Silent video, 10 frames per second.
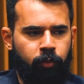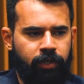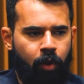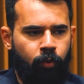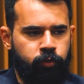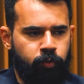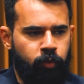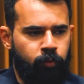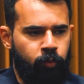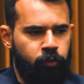em mudar o
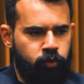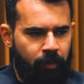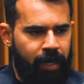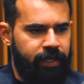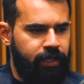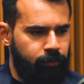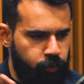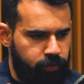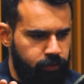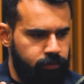consumo no mundo de uma maneira
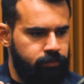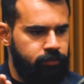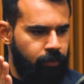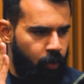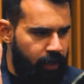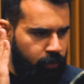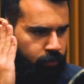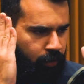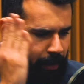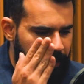muito olhando
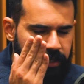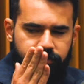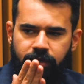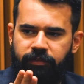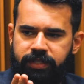no cabresto, né?